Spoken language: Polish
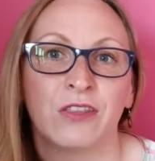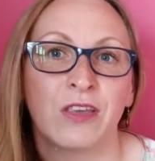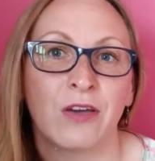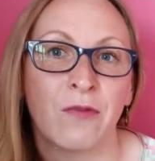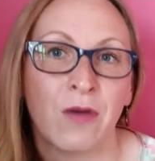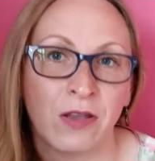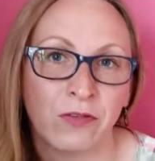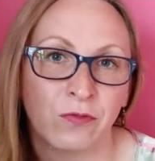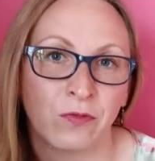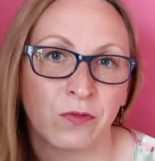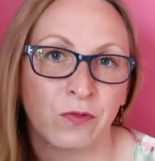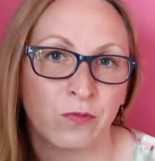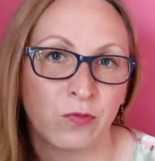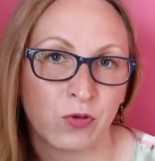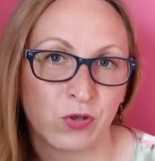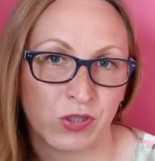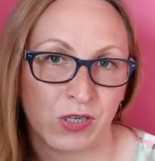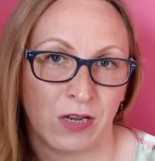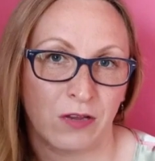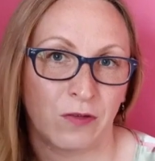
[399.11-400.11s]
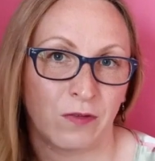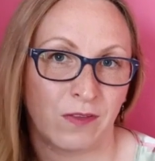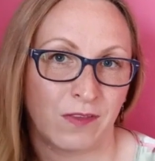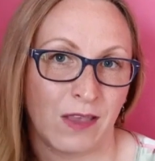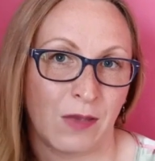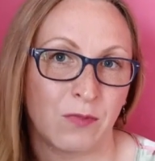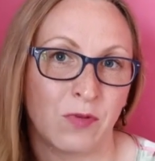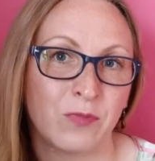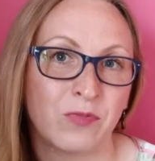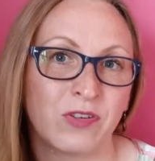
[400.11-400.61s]
działaniu
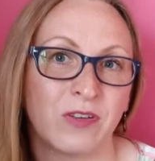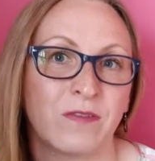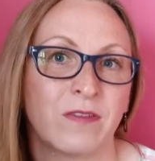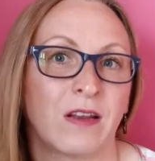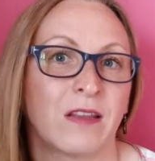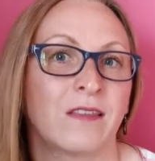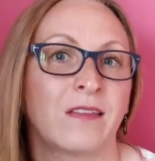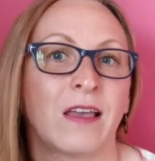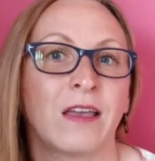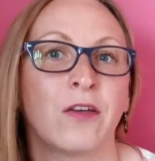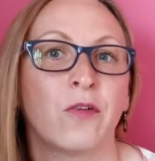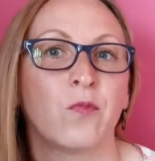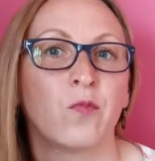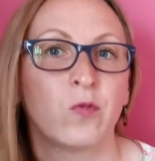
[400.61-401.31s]
złuszczającemu przywracają